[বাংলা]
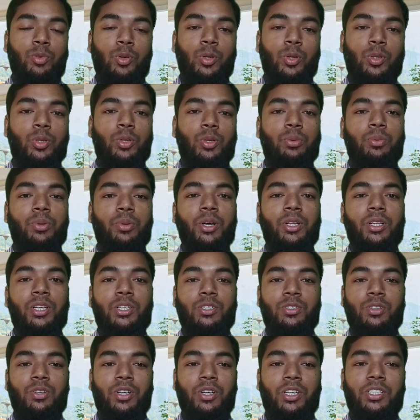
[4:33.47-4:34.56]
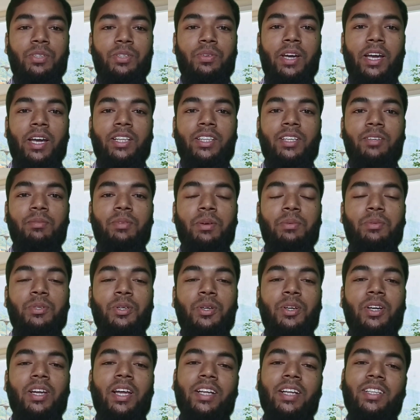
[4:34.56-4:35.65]
নতুন অভিজ্ঞতা শুরু হয়ে যাবে একদিন ব্যবসা
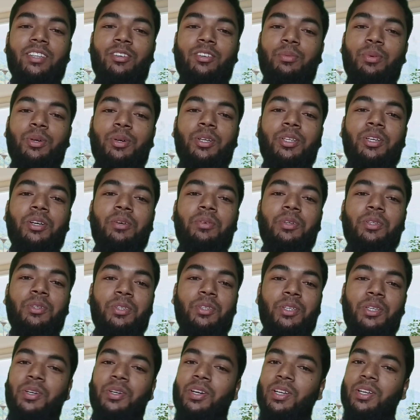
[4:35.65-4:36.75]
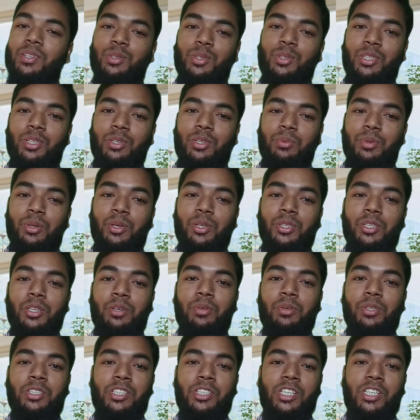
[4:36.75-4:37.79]
করলে একদিন অভিজ্ঞতা হবে দুই দিন করলে দুই দিন অভিজ্ঞতা হবে